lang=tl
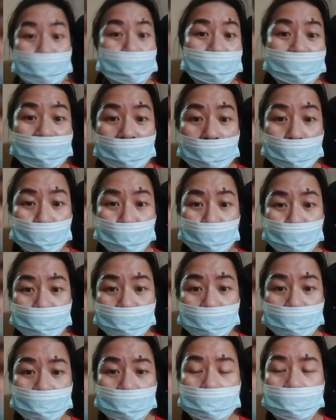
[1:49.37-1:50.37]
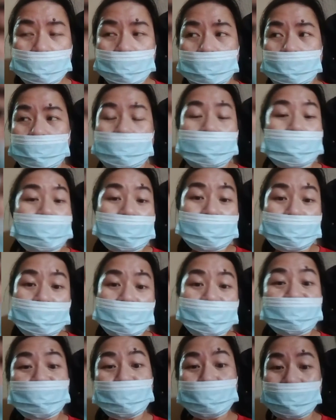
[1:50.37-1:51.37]
brown na
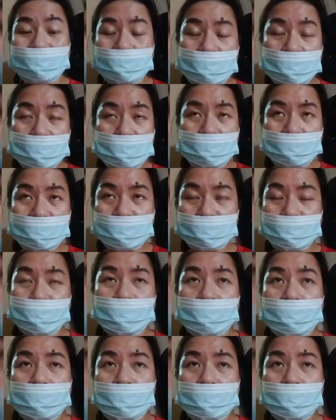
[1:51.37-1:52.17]
langgam through insect.